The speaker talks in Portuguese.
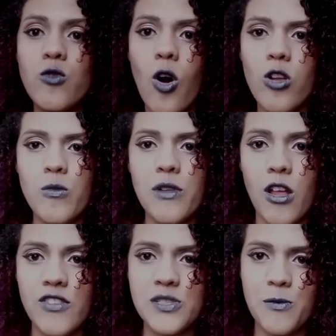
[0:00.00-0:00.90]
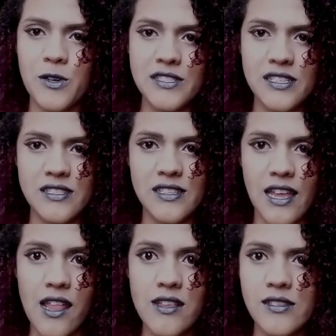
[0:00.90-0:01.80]
do óleo Beloved princesses
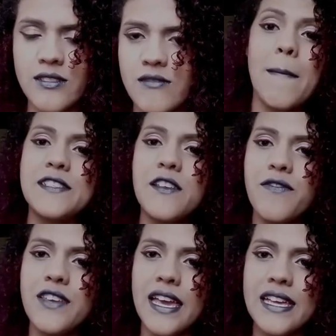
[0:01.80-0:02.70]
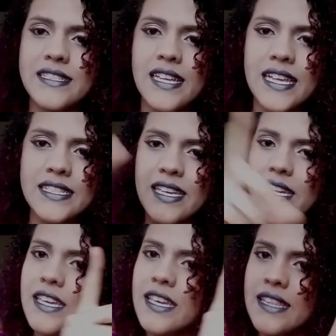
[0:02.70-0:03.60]
deles, mas enfim, essa resenha
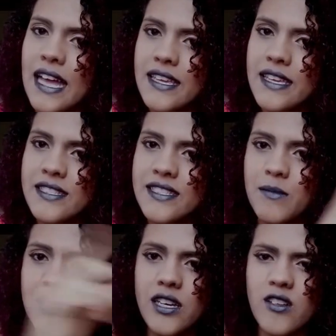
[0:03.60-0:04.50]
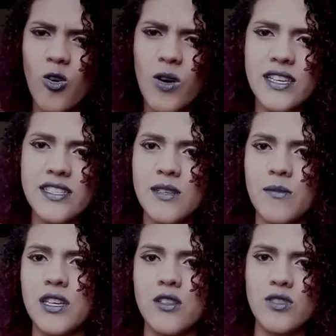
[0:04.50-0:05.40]
aqui que tá aqui em cima ou aqui em
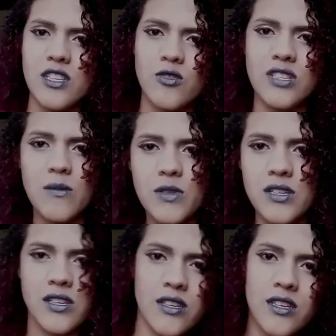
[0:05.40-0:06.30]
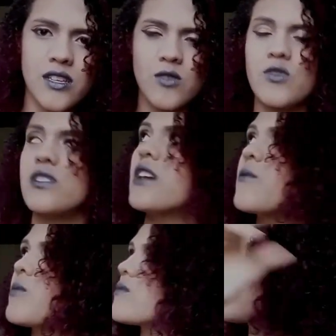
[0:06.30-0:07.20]
cima, não sei, eu sempre, não sei
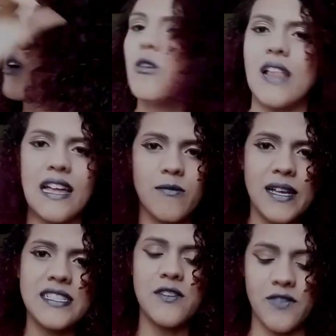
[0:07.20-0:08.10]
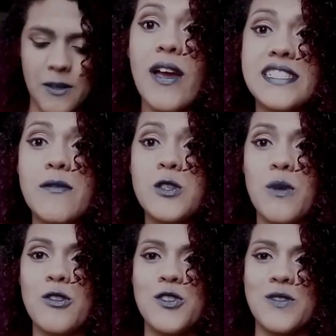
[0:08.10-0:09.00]
qual é o lado. Mas enfim, eu recebi uns
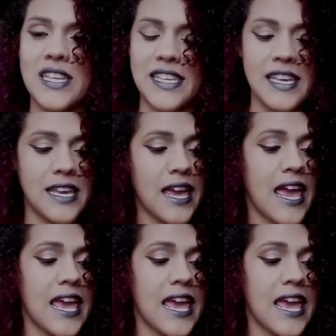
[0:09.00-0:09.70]
produtinhos aqui